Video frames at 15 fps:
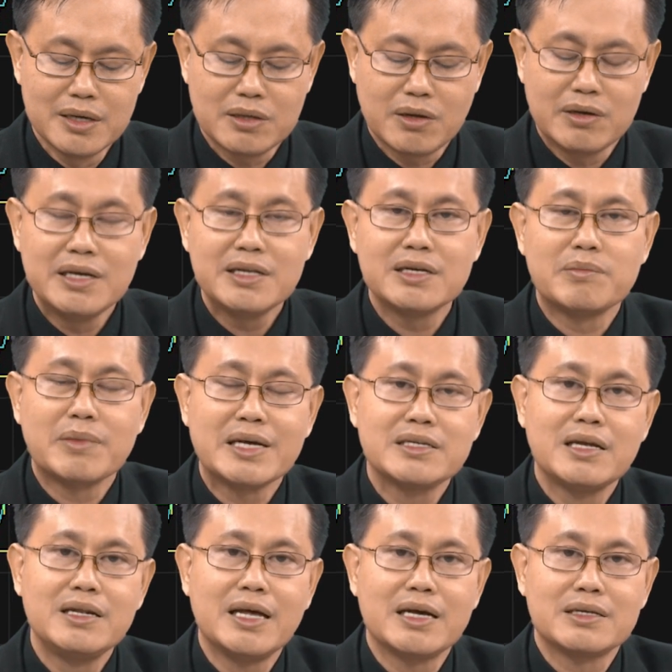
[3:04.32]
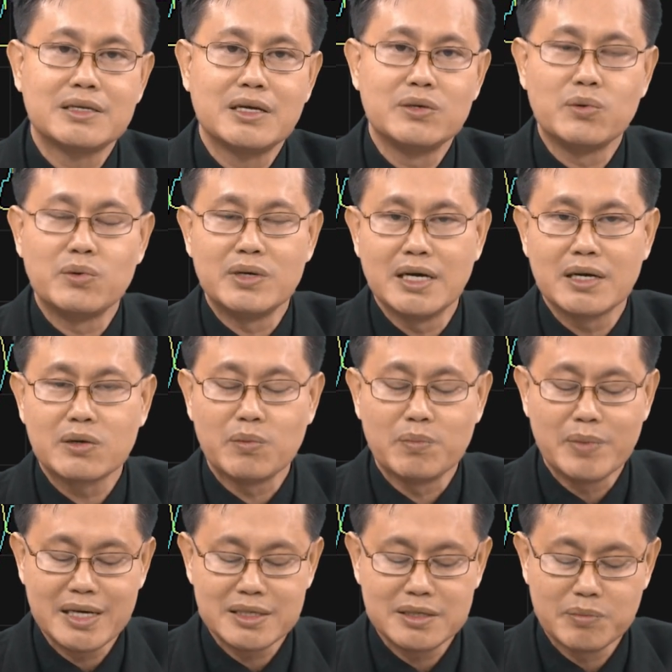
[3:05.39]
ตอนนี้ถึงแม้เส้นเด็กจะอยู่เหนือกลุ่ม
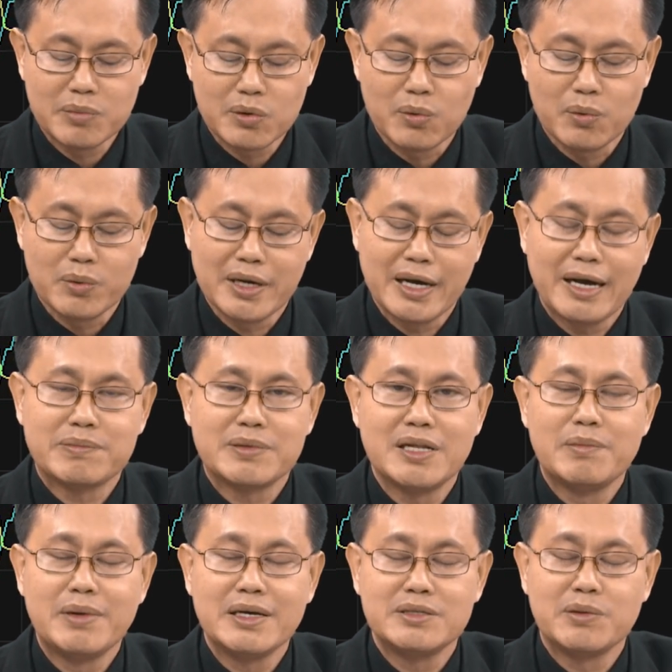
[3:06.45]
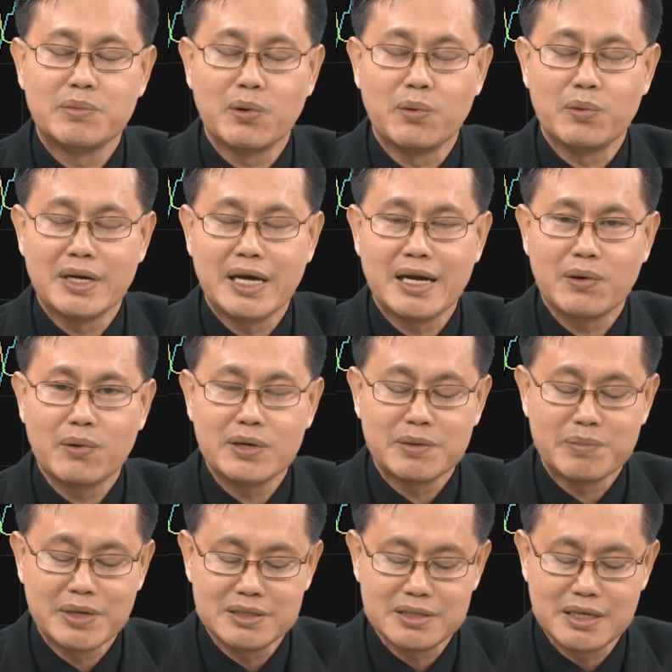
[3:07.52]
เมฆอิชิมุกุนะครับแล้วเมฆอิชิมุกุในอนาคต
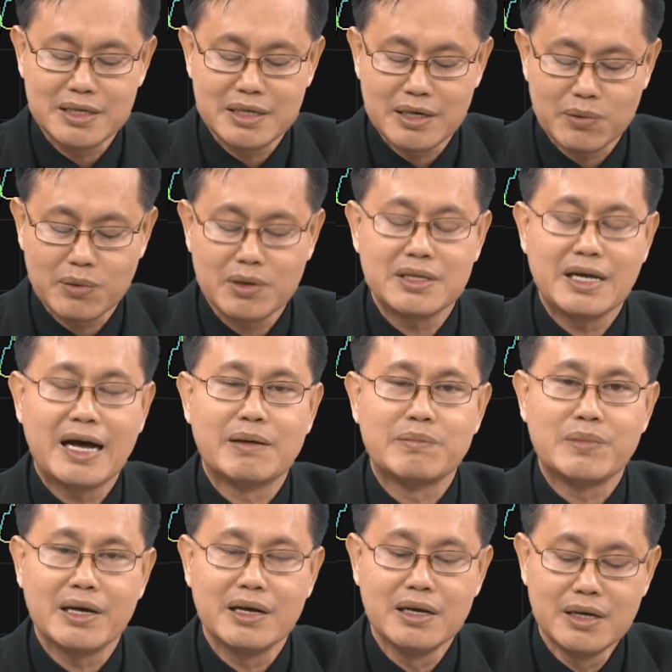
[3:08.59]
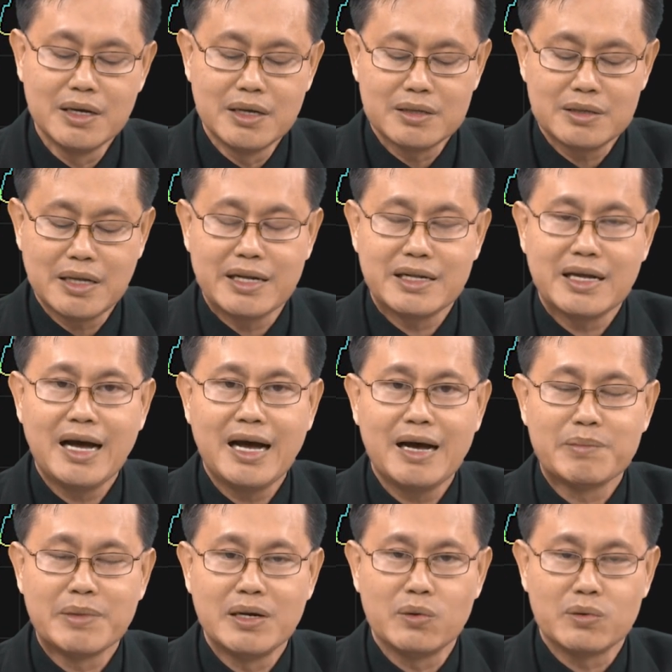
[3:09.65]
จะเป็นสีเขียวก็ตามเนี่ยแต่ถ้า
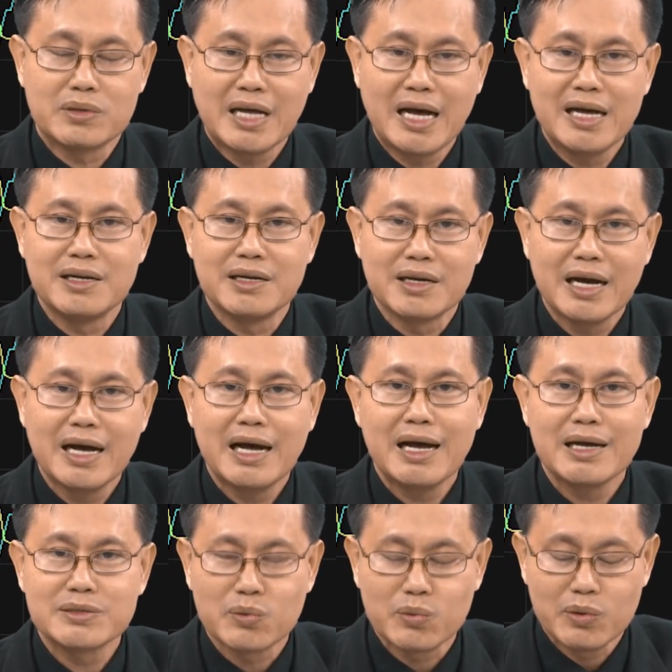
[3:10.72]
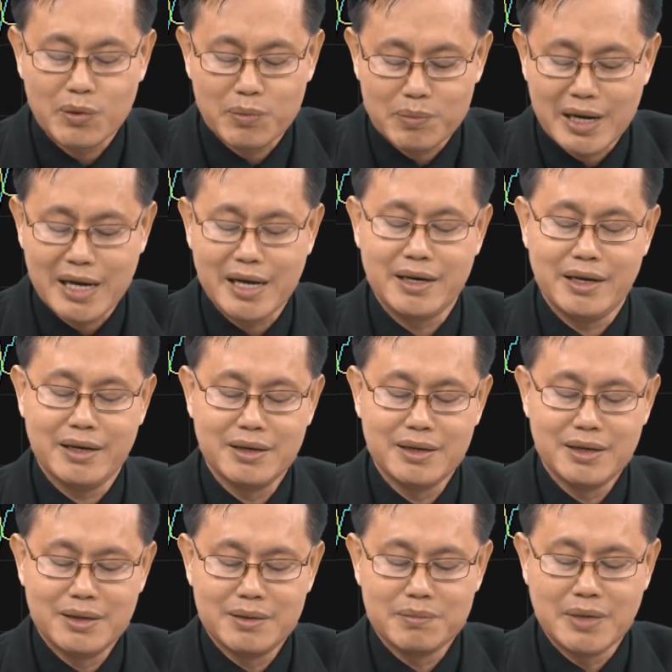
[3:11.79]
มันหลุดใต้1550ลงมาเนี่ย
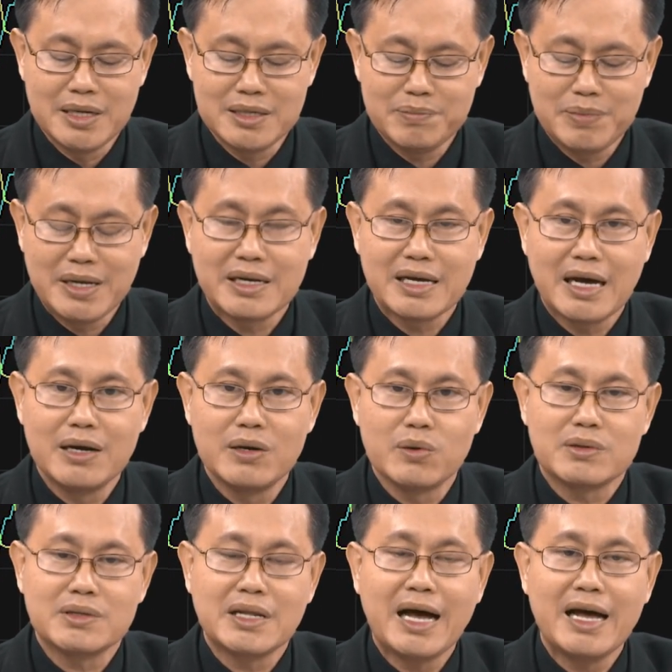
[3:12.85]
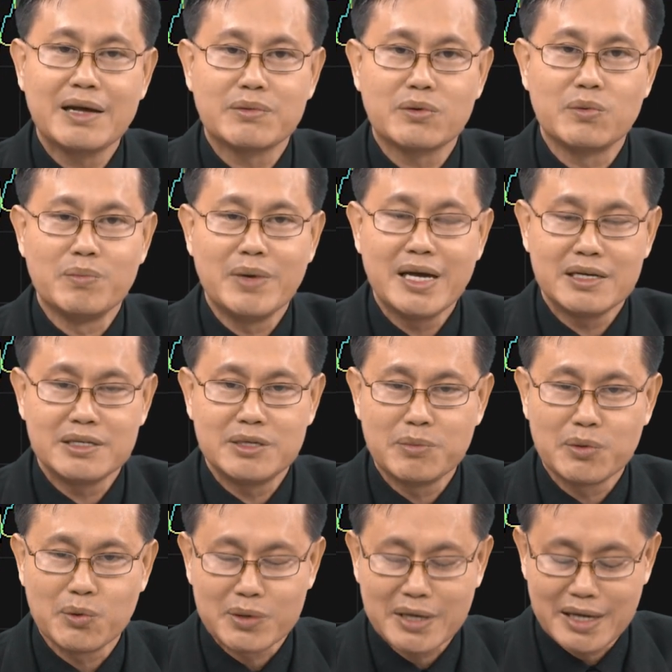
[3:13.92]
มันจะเป็นการหลุดใต้กลุ่มเมฆอิชิ
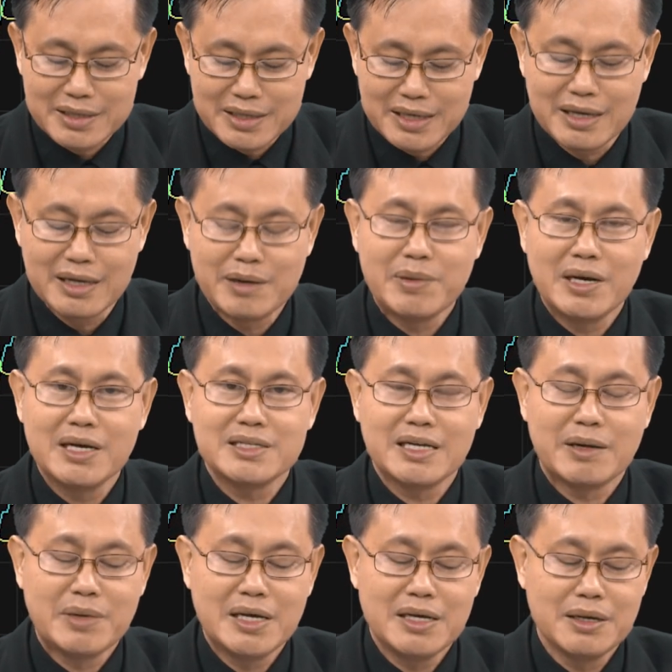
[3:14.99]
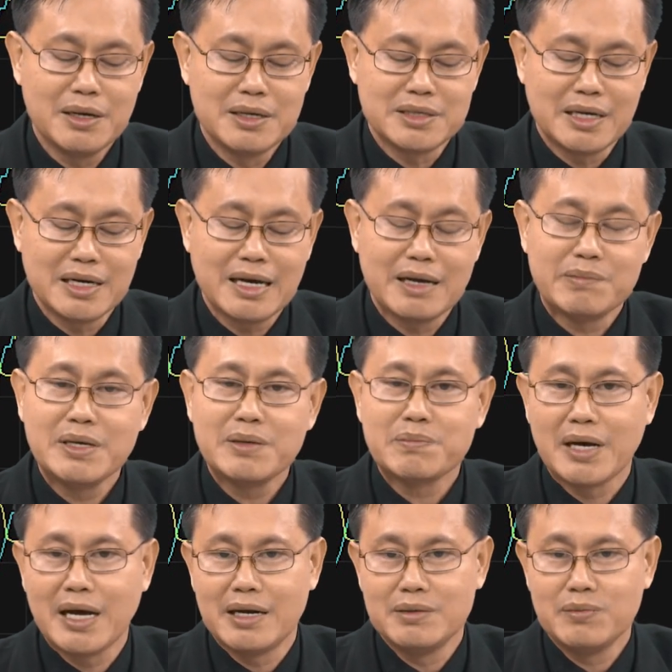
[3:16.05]
มุกุทันทีแล้วมันก็ทำให้สถานการณ์พลิก
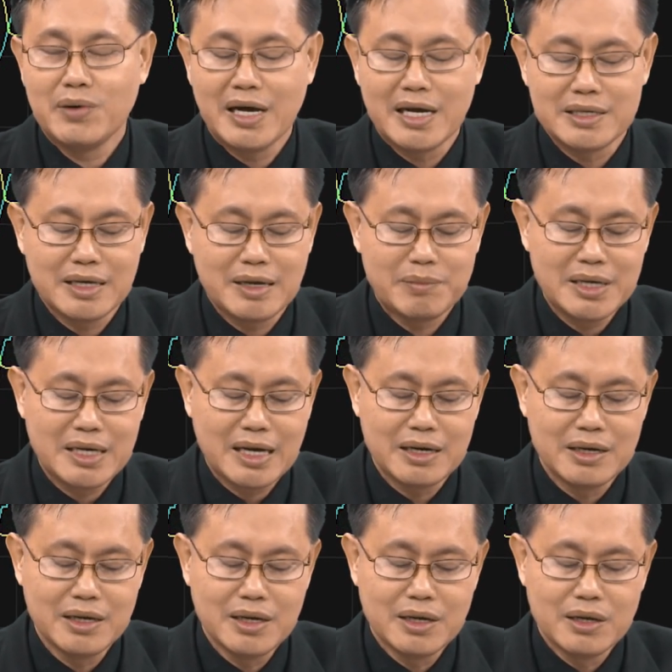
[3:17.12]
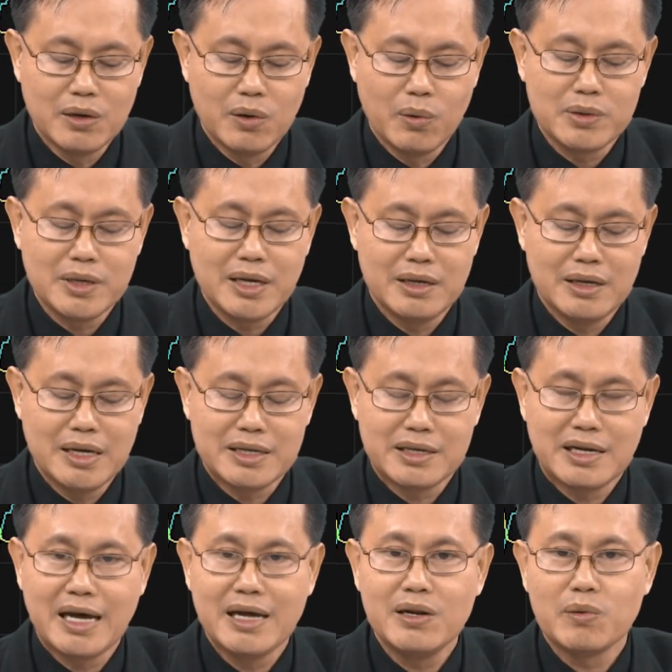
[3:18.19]
ผันว่าอาจจะทำให้การลงเนี่ยอาจจะ
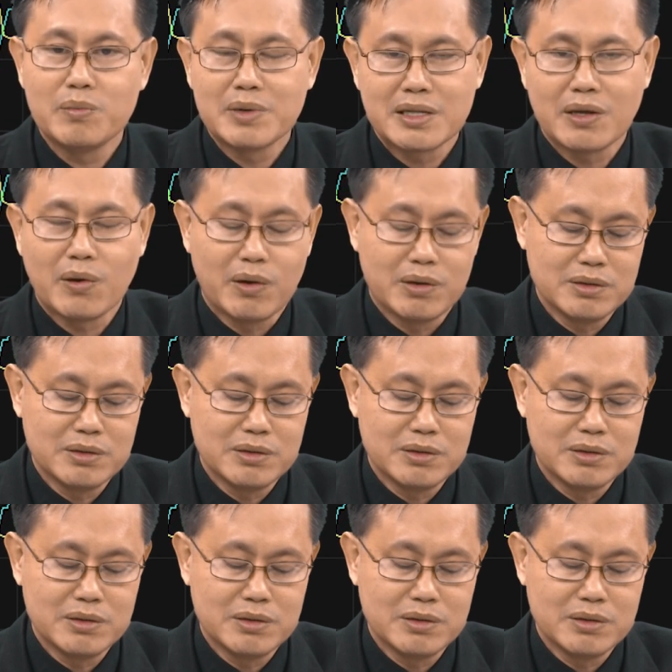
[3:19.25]
ไหลลงมาต่อ